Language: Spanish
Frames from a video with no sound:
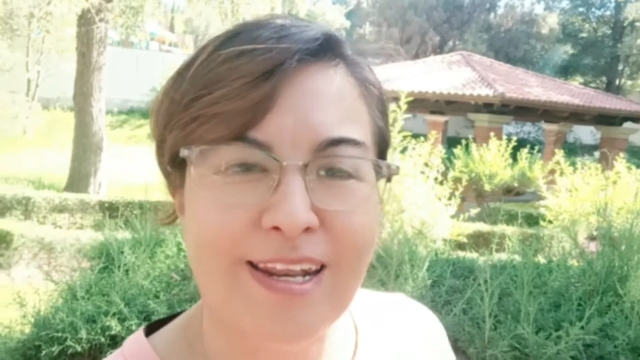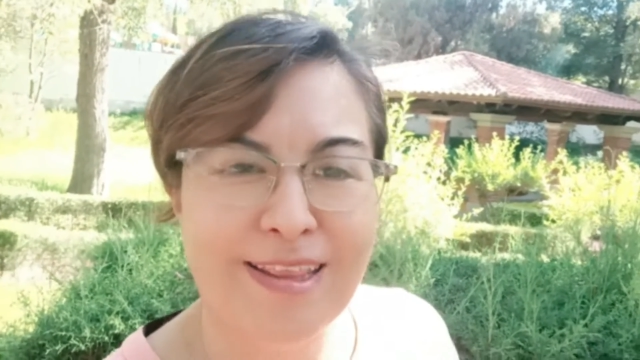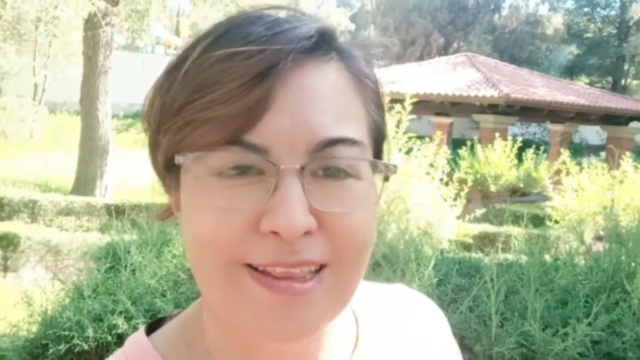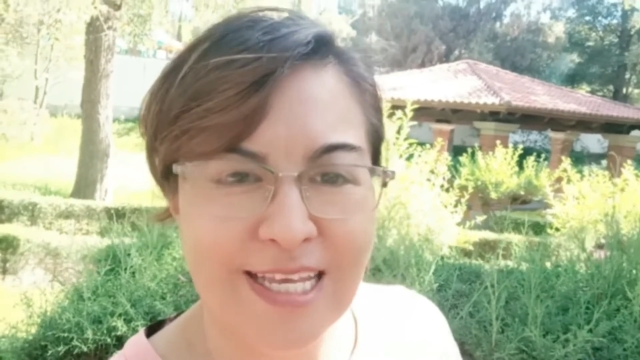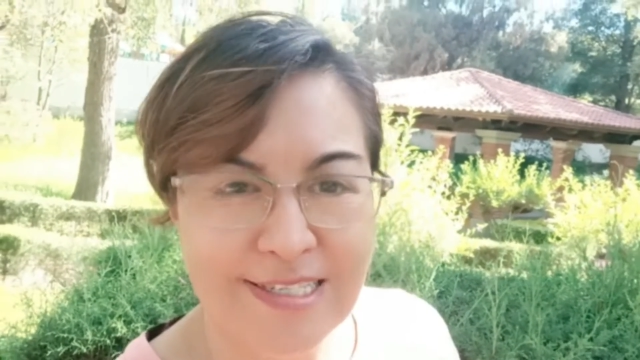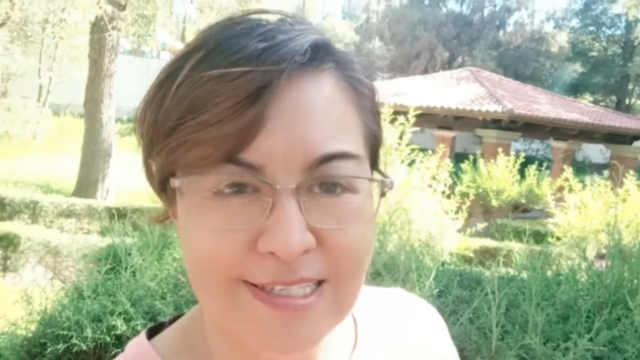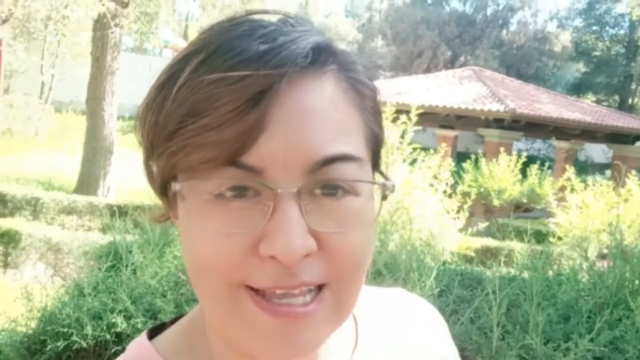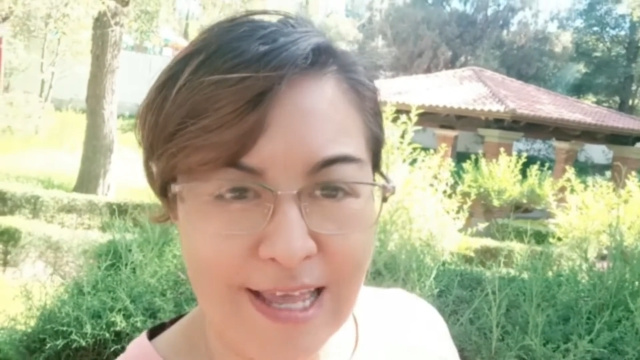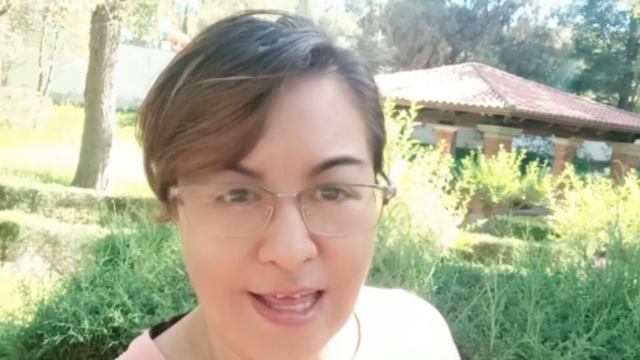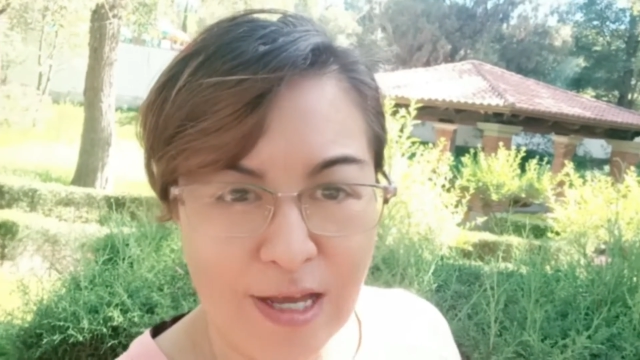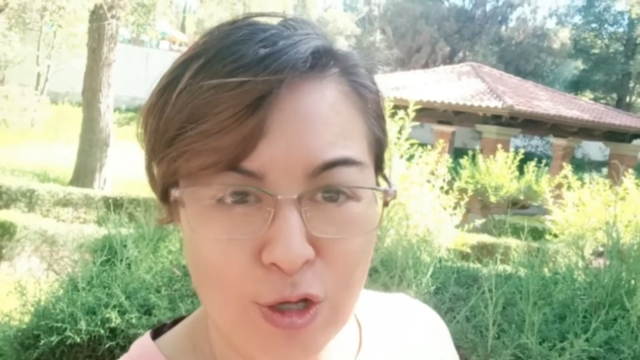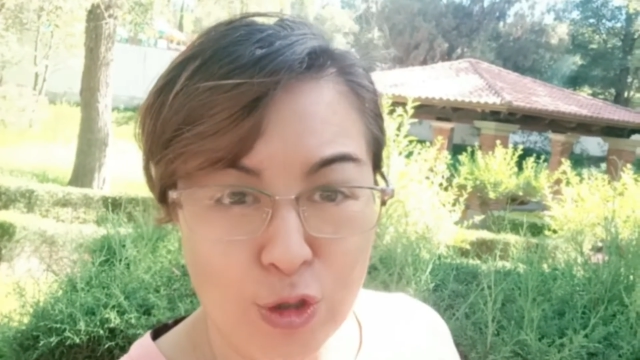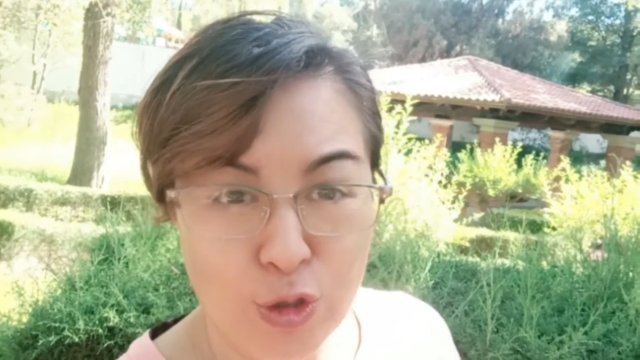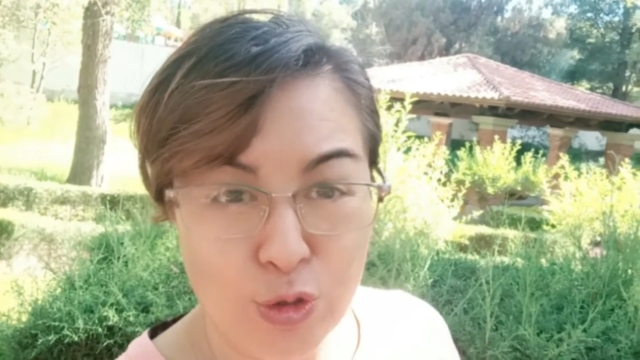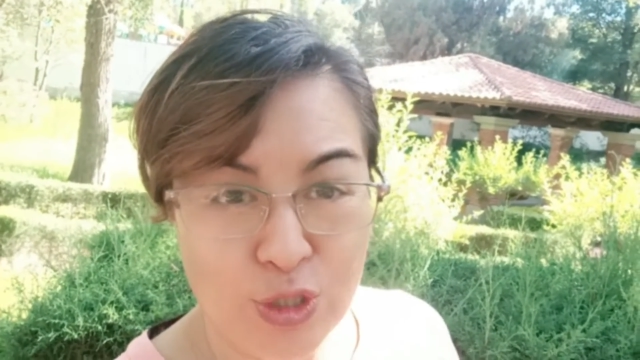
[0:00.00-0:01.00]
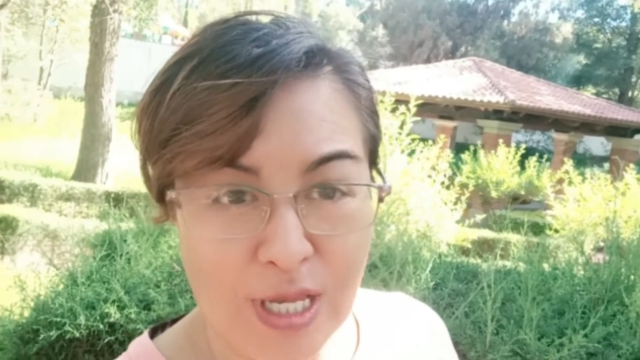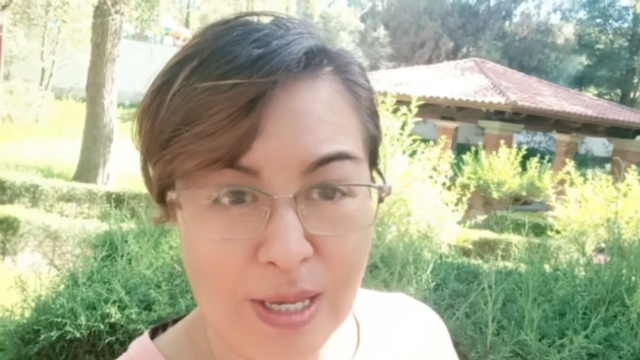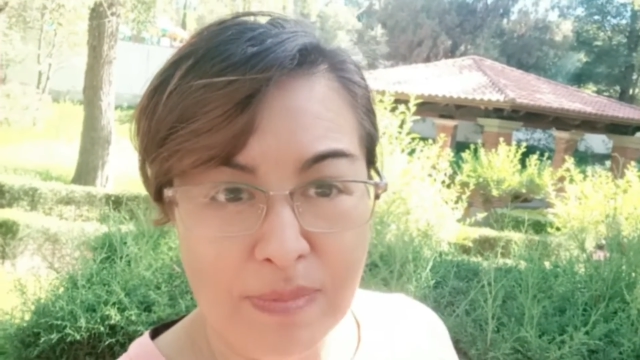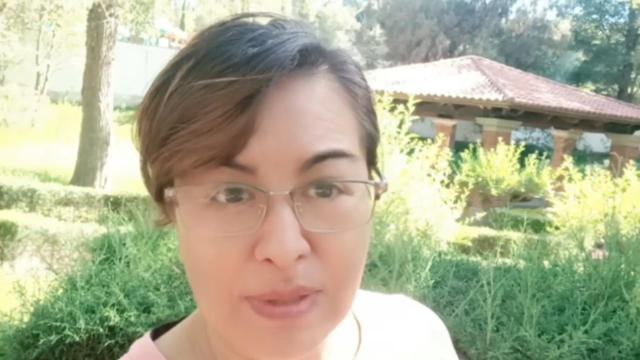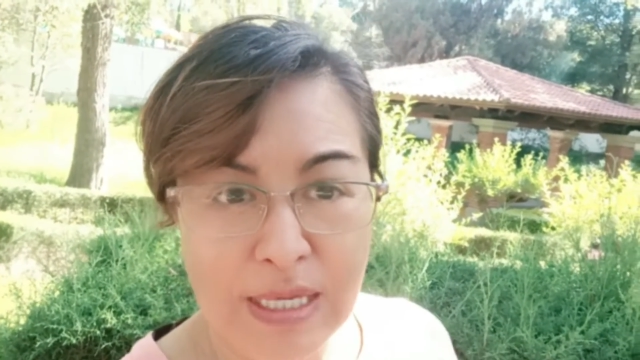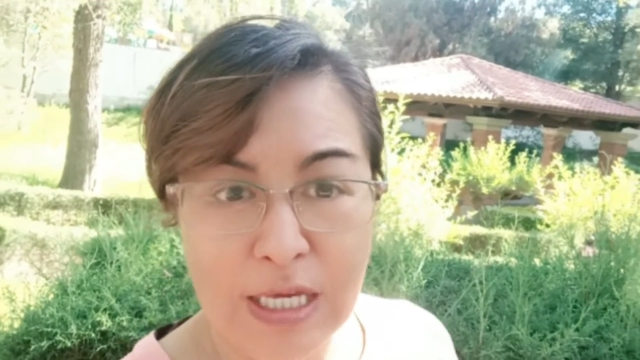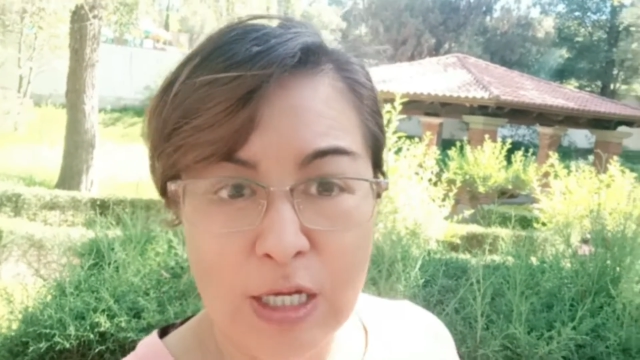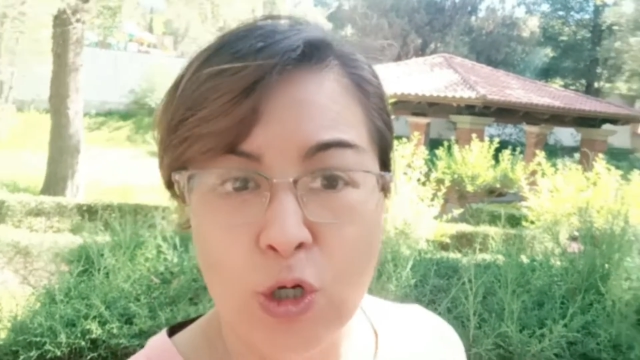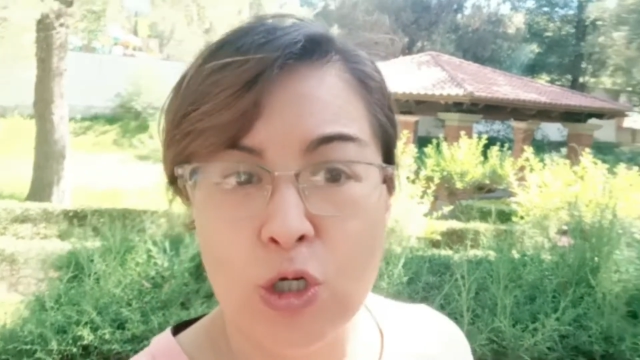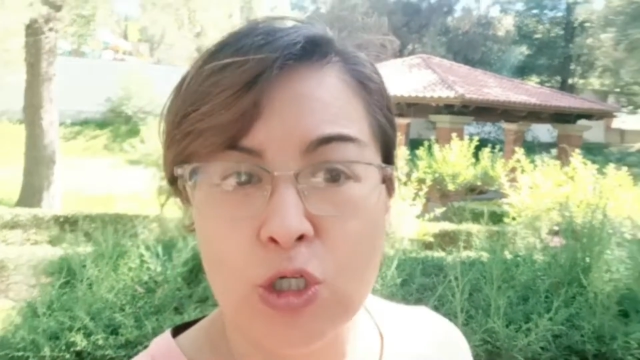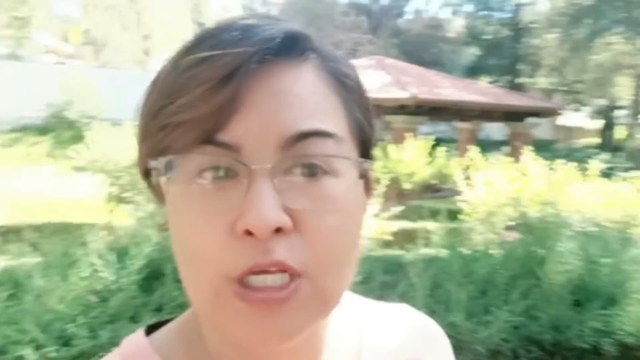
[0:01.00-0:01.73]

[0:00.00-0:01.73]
asada con tus amigos.